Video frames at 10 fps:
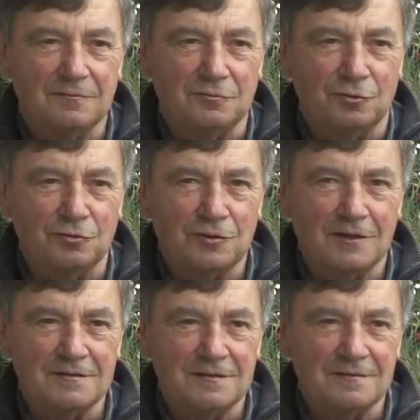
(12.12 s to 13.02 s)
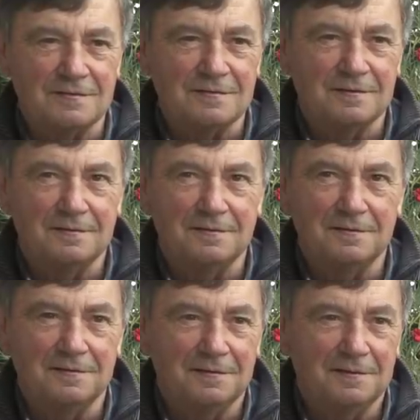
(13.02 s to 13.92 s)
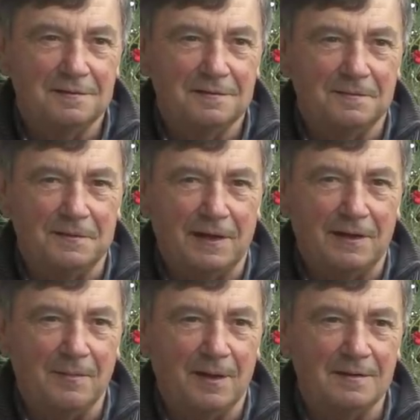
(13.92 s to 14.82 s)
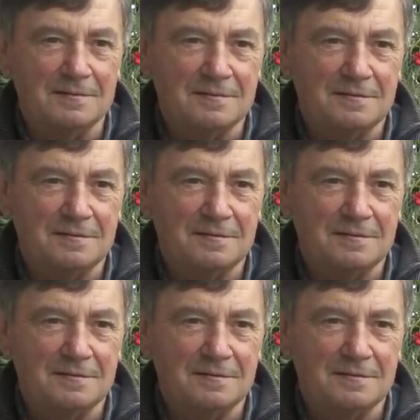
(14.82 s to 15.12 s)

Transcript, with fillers: dos casas y animales.